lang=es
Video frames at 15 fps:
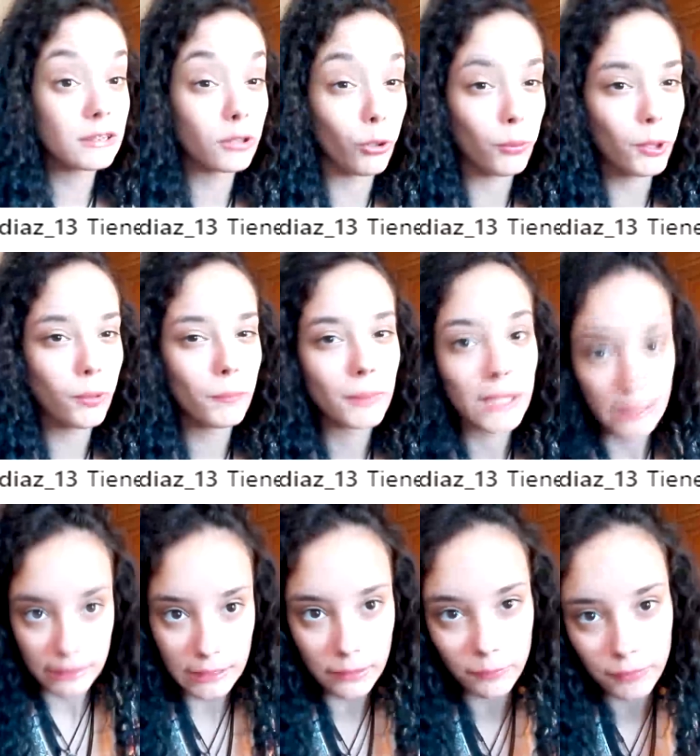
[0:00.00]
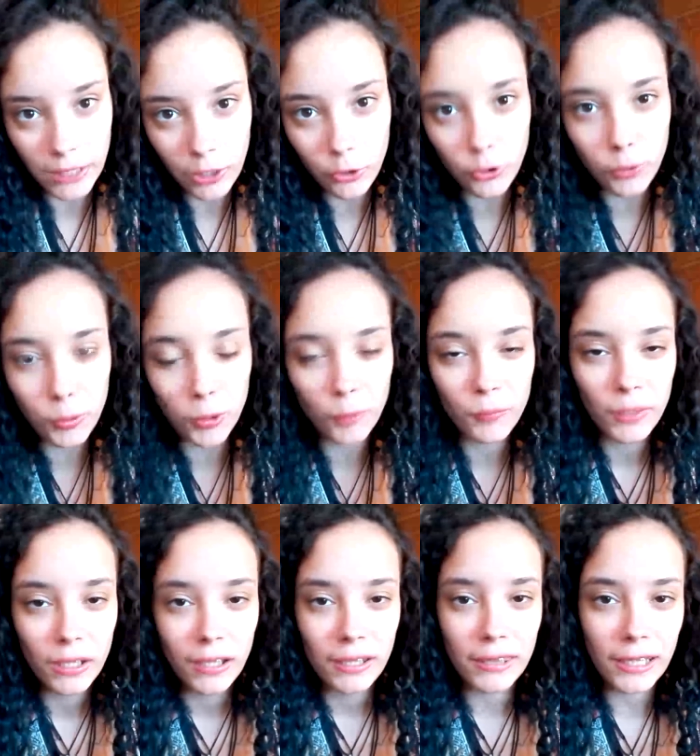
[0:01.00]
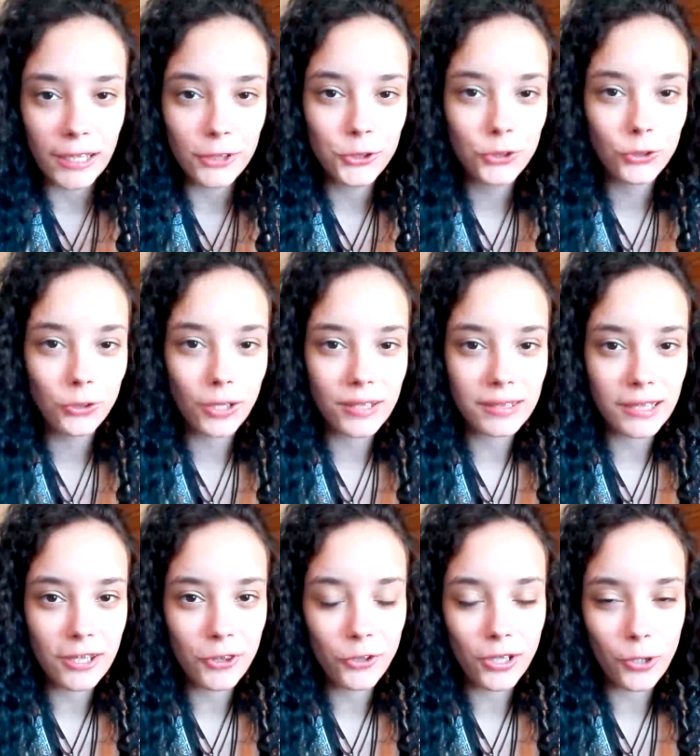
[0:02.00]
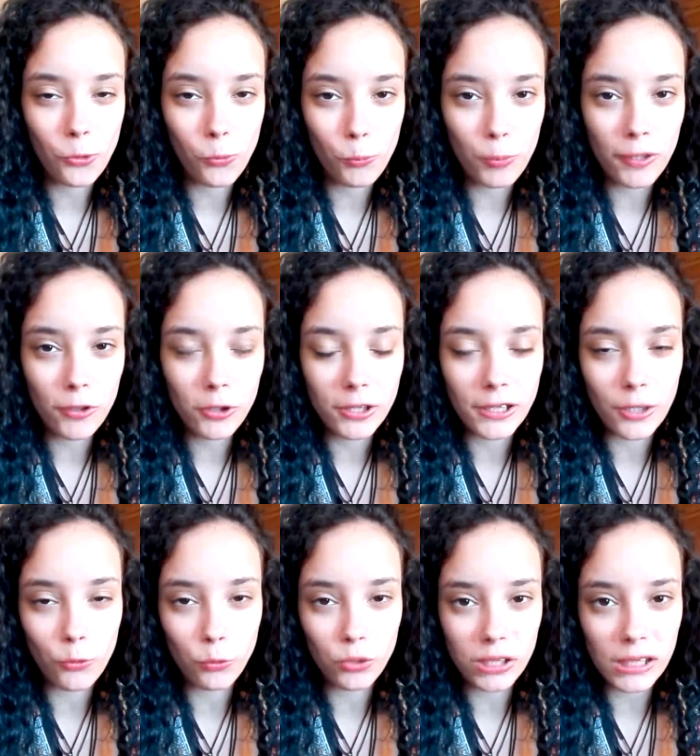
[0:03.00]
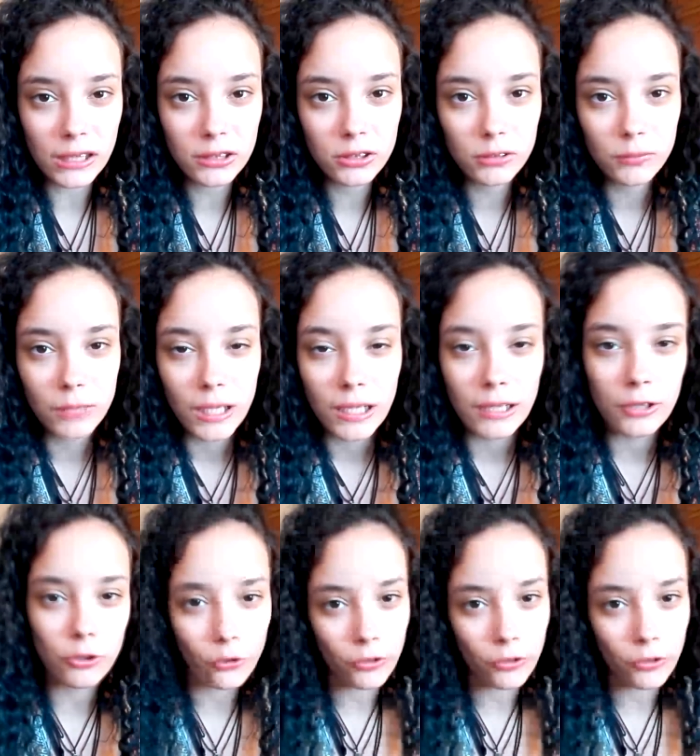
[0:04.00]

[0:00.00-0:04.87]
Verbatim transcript: novio? Sí, tengo novio. De hecho, ha salido en algún vídeo y en algún directo. Lo